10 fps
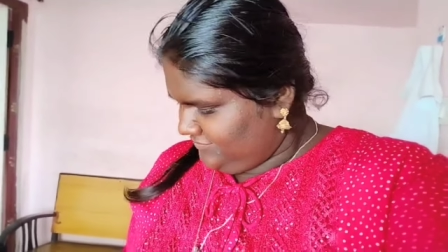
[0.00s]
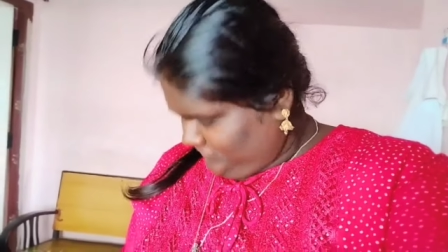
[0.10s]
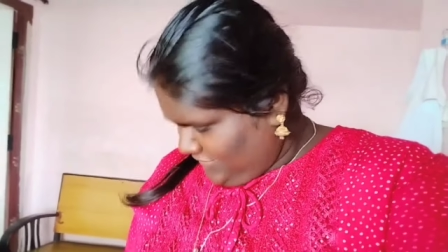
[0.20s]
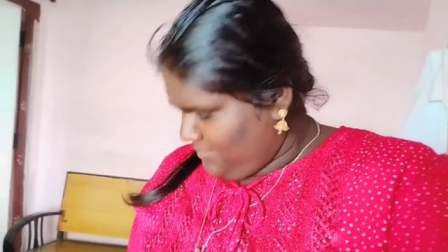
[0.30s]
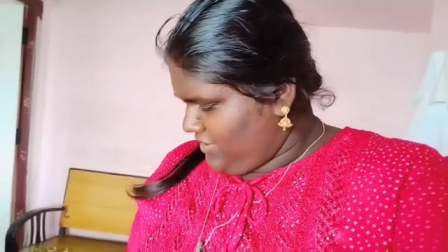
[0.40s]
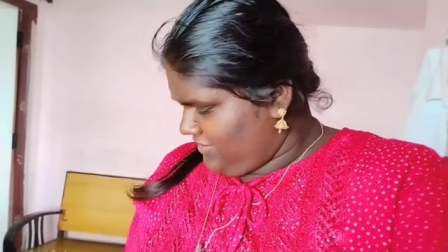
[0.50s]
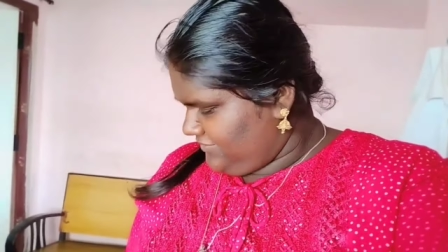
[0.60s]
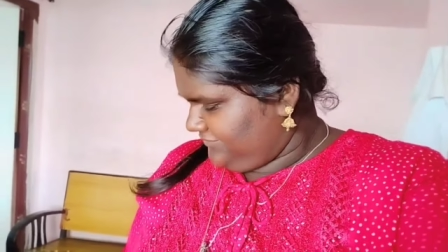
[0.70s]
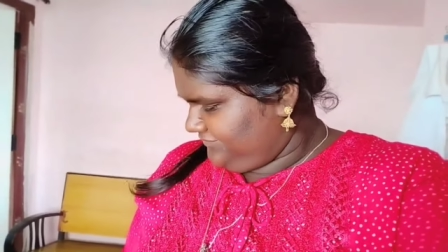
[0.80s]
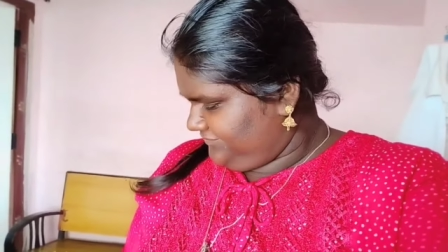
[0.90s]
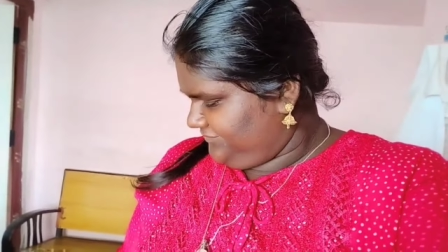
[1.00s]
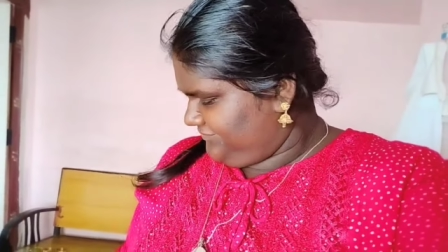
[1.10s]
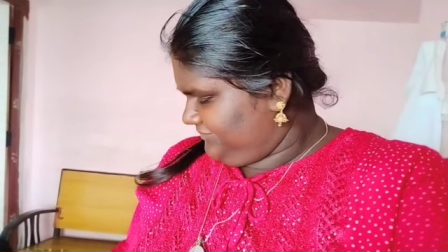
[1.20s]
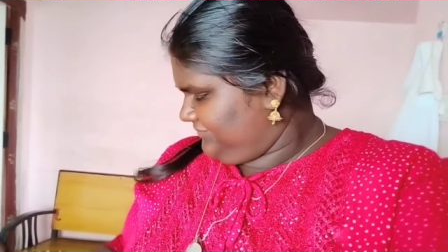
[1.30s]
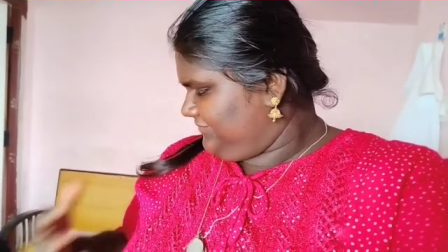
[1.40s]
என்னம்மா
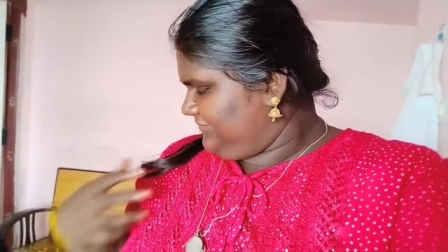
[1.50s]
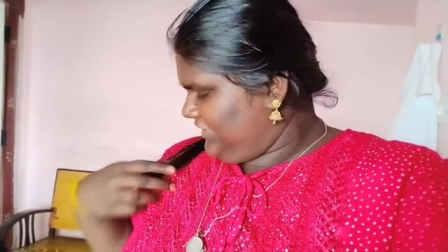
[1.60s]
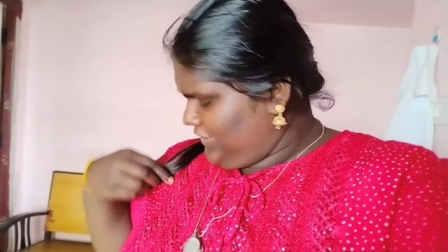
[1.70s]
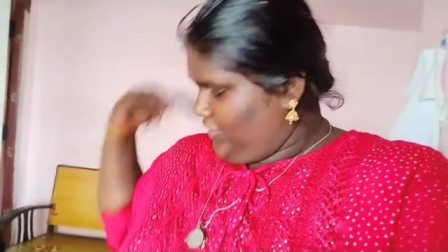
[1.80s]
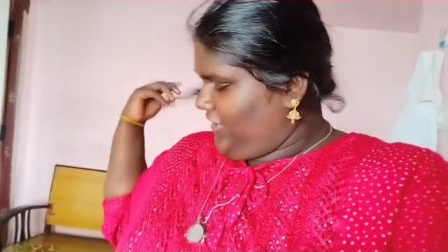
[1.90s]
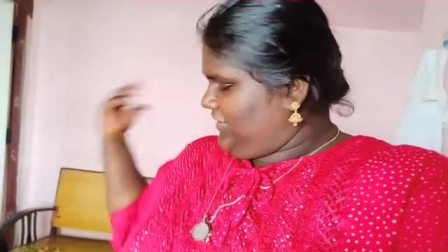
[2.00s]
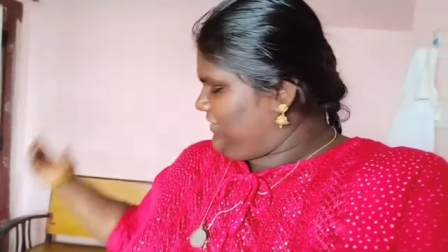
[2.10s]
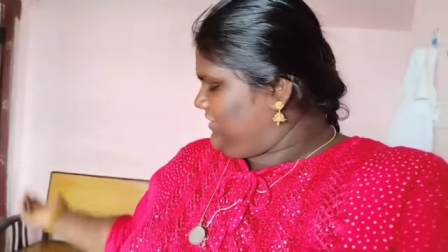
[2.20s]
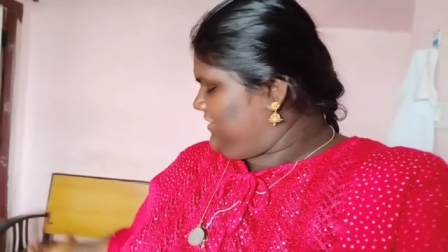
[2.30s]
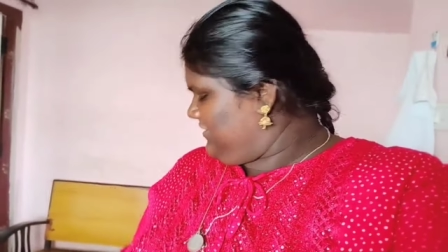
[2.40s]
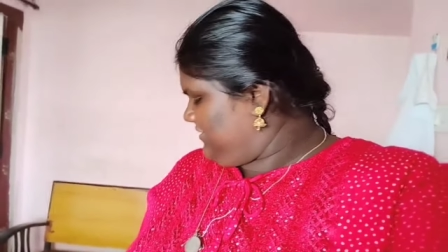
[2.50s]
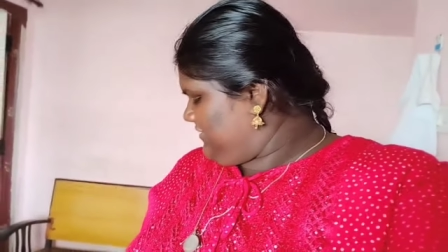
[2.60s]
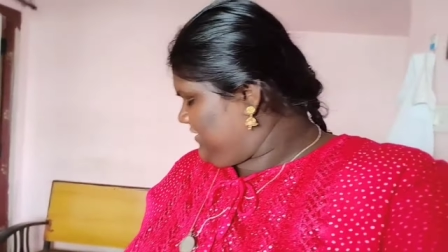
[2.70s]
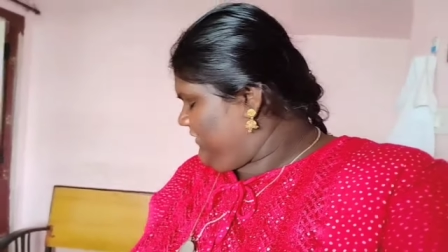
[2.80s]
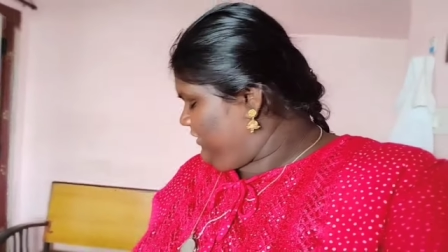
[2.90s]
என்னோட காசு
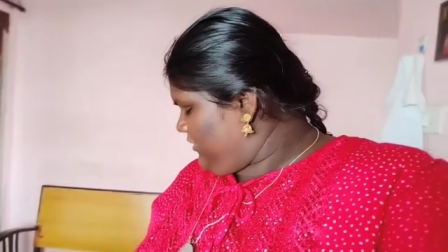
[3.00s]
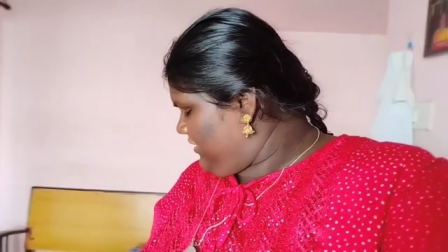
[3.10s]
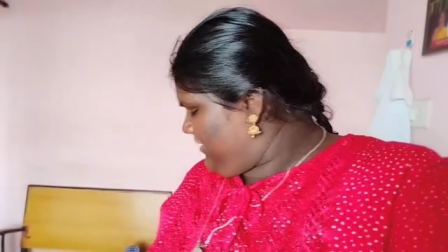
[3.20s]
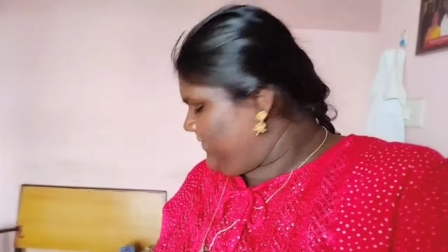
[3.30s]
சாமி கொண்டா